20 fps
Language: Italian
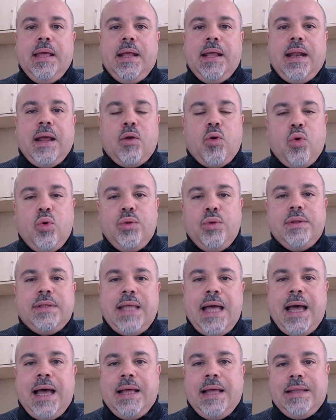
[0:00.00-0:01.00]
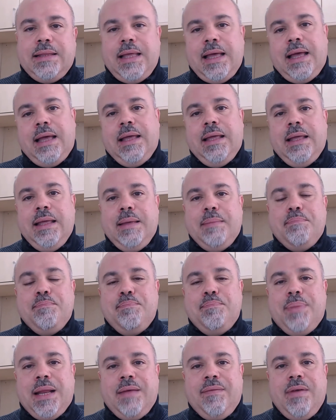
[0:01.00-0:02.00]
raccontata
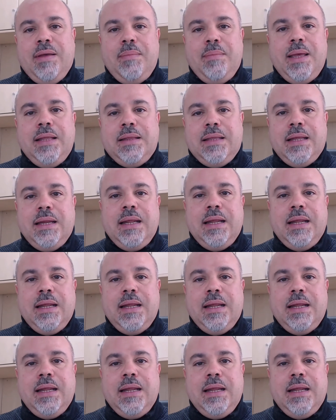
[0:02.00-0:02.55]
brevemente